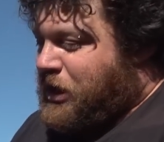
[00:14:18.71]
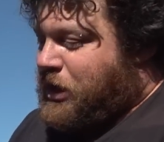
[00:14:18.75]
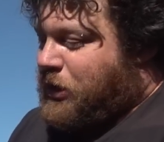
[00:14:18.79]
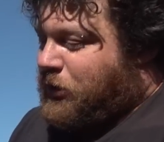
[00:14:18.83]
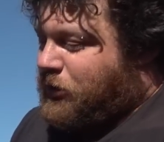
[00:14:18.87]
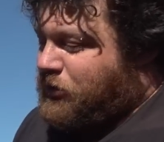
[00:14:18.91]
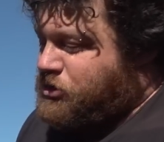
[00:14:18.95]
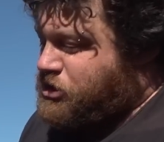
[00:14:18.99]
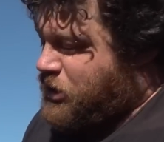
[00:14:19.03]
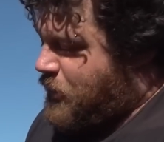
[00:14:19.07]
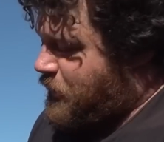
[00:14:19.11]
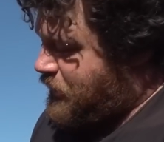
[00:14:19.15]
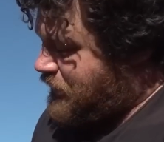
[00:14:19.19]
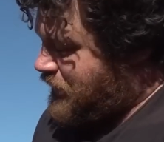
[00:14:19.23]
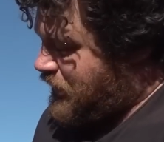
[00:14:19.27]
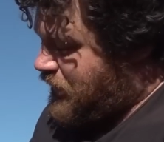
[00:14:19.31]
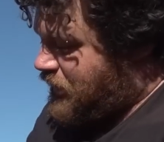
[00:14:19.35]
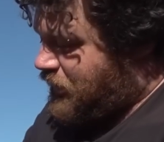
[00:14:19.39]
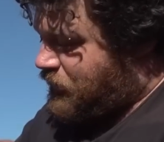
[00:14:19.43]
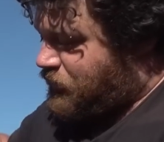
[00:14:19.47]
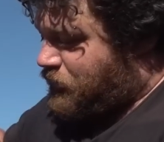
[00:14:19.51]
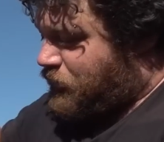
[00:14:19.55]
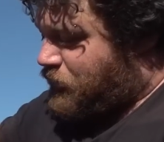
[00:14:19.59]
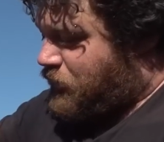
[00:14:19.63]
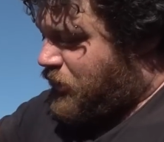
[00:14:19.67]
ho già
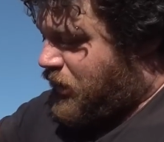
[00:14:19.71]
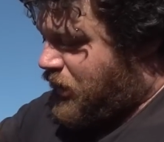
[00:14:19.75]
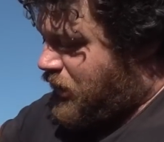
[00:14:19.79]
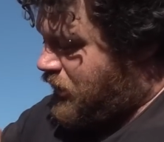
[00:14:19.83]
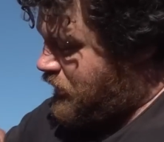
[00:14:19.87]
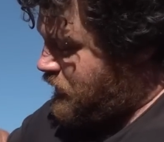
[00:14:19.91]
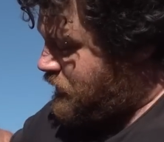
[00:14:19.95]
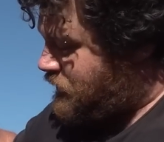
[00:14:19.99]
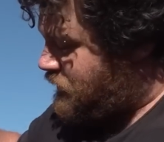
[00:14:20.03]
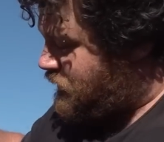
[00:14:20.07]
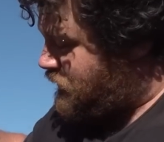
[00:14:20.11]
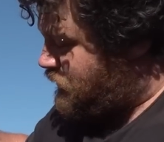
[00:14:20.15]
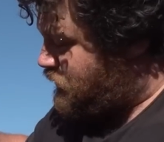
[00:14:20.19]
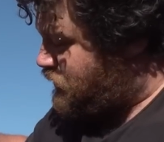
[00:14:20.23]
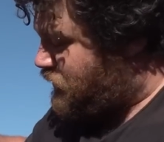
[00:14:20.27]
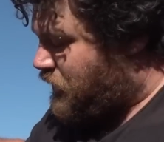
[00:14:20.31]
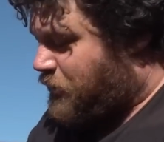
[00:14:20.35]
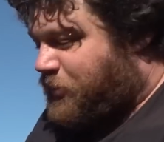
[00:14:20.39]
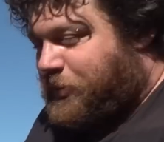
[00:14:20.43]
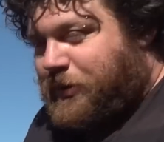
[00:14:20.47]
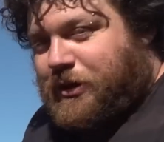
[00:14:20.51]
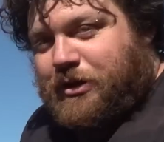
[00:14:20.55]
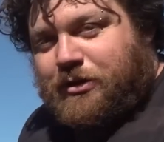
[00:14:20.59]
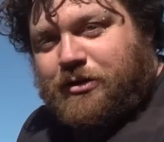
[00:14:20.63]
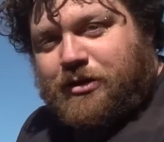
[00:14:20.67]
attaccato qua due
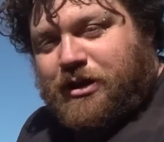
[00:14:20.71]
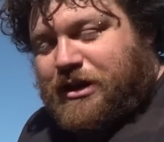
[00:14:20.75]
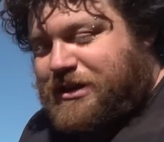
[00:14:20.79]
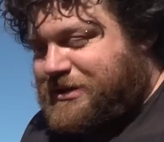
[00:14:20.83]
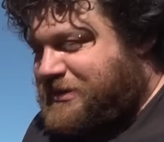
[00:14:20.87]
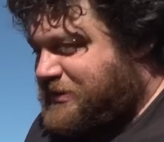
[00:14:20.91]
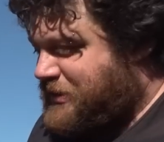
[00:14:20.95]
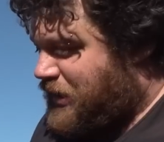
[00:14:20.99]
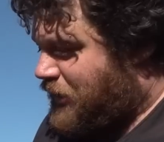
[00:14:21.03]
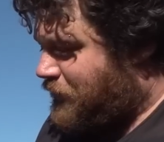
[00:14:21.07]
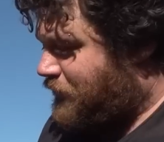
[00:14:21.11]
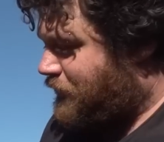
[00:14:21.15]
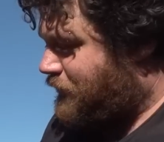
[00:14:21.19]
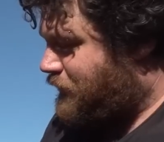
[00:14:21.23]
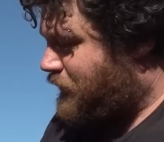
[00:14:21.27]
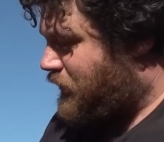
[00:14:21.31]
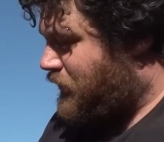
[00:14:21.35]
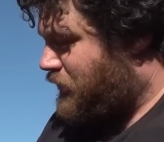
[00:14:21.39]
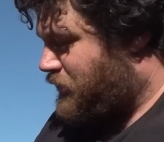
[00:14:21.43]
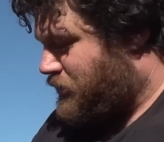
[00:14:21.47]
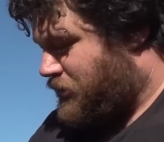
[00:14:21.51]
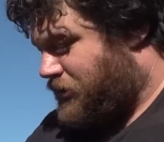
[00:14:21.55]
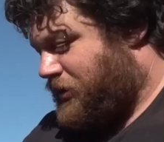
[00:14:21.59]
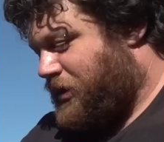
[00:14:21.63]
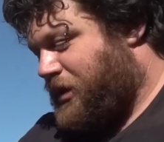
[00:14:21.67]
piccole
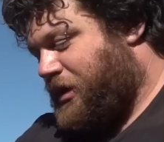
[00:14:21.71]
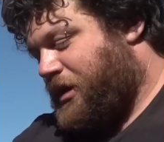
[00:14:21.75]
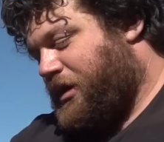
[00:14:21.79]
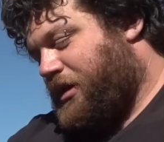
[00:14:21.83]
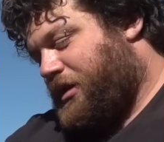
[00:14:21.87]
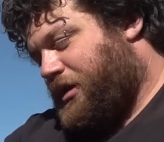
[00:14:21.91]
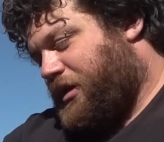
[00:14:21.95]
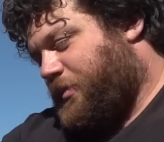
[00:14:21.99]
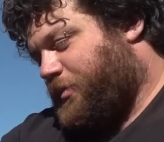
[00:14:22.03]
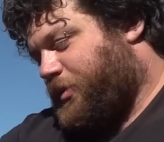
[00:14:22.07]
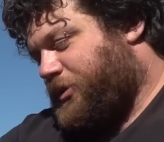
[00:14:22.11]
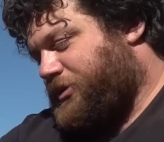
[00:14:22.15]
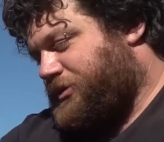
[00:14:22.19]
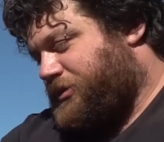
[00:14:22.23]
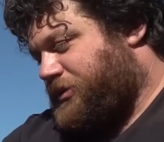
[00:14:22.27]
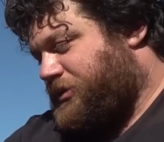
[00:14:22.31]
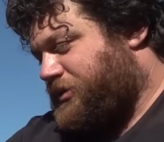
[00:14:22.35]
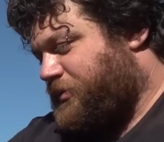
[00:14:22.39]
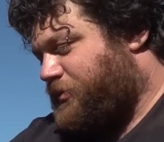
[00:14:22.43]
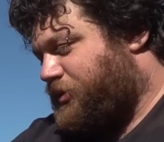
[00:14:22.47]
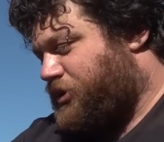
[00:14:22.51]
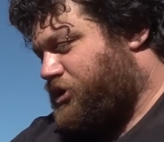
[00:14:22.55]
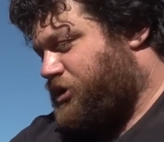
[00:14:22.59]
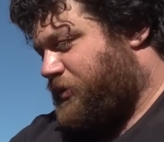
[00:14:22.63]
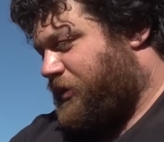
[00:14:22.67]
staffe e posso
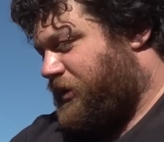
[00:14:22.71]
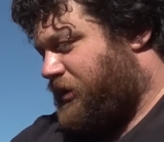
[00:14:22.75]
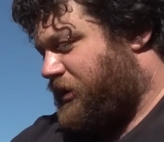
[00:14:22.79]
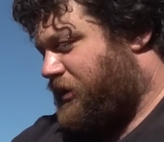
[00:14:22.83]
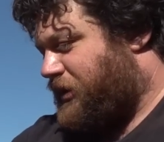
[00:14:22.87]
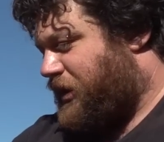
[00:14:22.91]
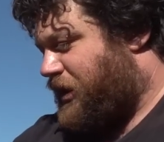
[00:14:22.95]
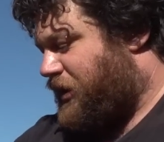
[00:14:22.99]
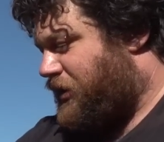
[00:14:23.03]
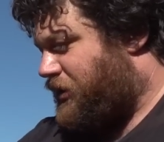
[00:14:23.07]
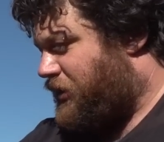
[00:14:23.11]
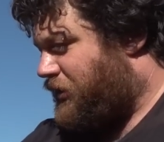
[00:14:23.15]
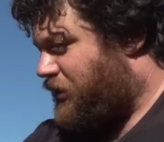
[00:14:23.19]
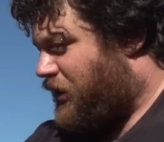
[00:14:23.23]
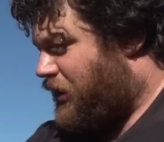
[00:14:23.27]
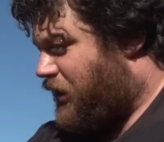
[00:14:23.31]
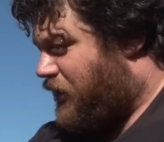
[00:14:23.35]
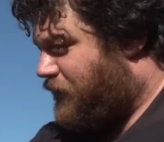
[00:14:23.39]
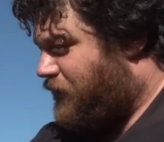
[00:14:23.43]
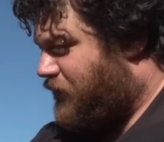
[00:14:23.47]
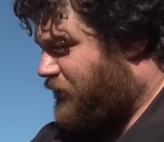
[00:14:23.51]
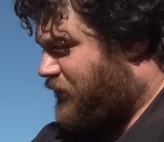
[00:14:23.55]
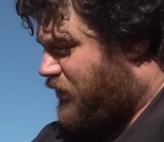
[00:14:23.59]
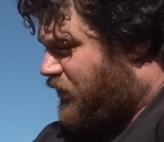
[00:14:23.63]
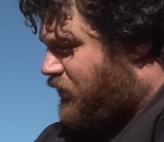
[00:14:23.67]
semplicemente
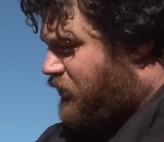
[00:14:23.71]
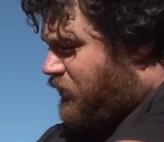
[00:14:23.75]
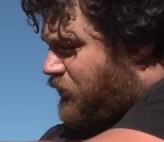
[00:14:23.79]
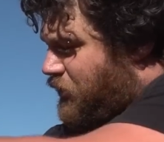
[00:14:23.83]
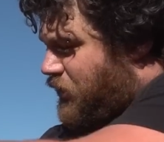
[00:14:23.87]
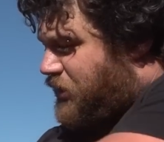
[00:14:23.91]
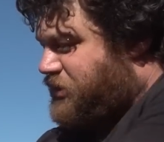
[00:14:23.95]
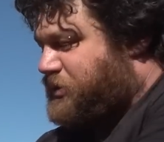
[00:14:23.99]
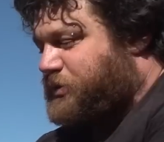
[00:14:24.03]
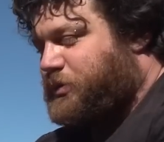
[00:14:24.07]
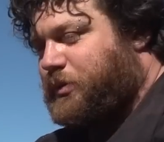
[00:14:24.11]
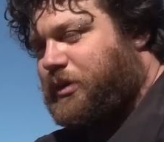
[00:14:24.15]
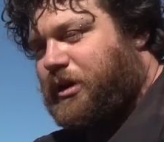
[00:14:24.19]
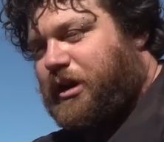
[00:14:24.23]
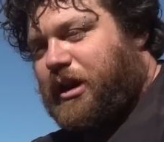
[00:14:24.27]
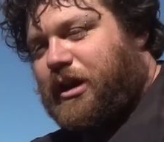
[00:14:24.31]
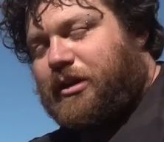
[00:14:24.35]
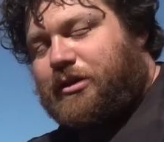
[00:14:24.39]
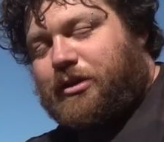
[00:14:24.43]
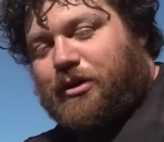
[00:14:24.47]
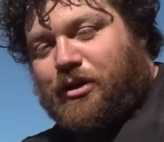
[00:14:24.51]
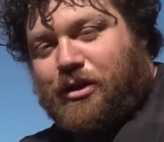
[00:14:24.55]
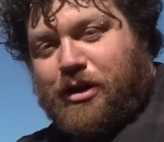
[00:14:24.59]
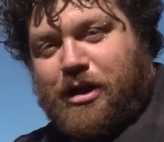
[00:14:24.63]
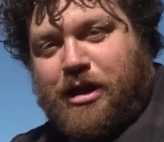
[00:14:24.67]
avvitarlo qua sul
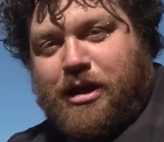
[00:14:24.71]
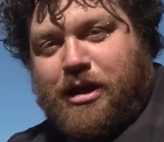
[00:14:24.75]
retro